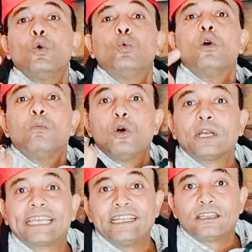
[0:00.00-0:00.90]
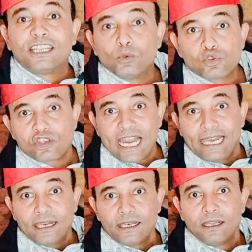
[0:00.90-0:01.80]
وممكن توصل
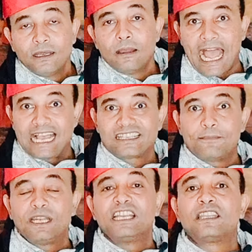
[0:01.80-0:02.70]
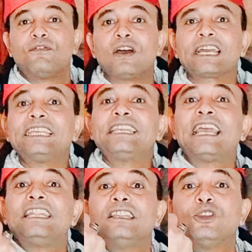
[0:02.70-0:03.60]
حسب الاتفاقيه
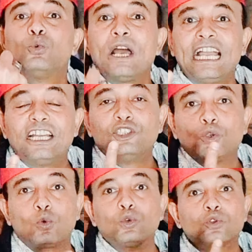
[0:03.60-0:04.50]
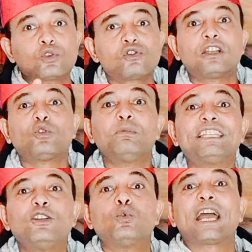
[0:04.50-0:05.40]
ان الواحد يكون قصاده
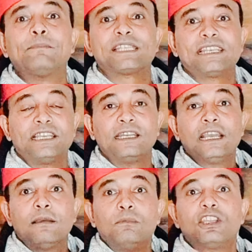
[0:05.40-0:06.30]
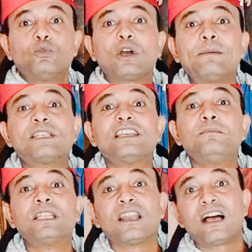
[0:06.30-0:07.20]
250
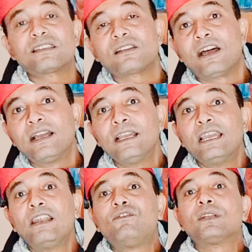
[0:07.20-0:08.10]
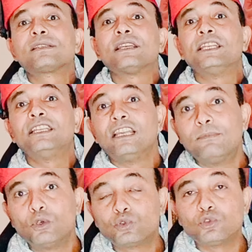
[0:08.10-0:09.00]
250 من الاسرى الفلسطينيين
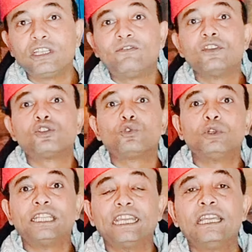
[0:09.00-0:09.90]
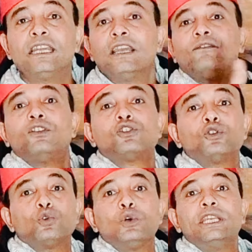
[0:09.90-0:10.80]
اللي موجودين في سجون ايه في
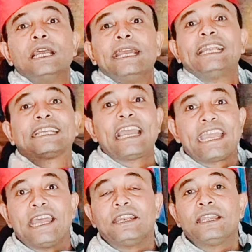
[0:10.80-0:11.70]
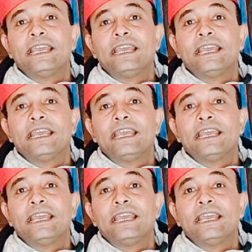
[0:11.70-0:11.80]
سجون الكيان